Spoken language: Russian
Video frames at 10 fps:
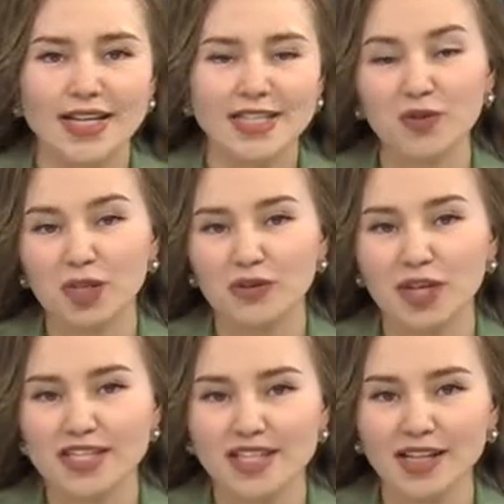Сегодня в
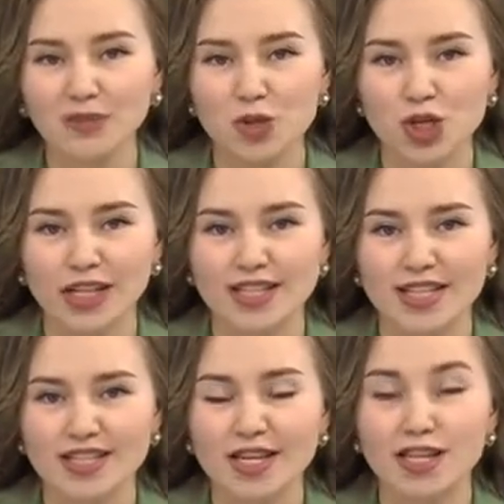России
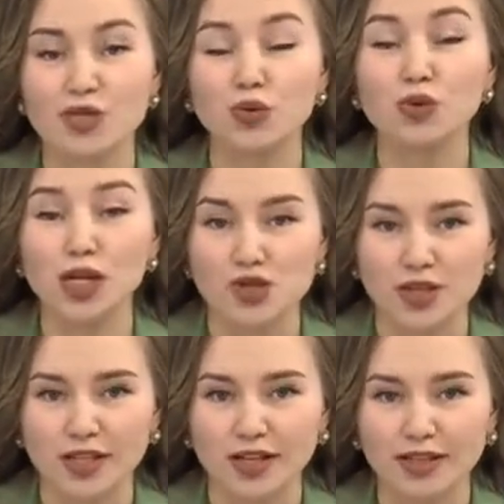отмечается День
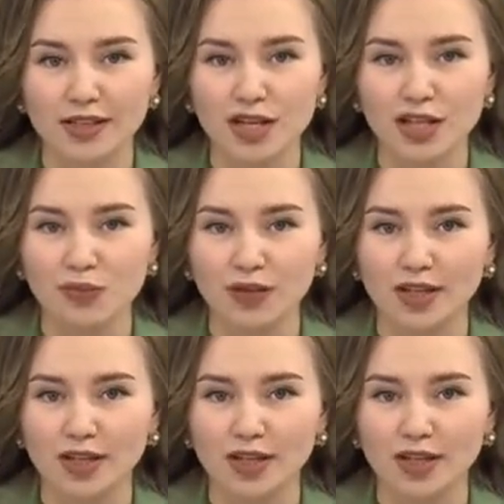студенческих отрядов.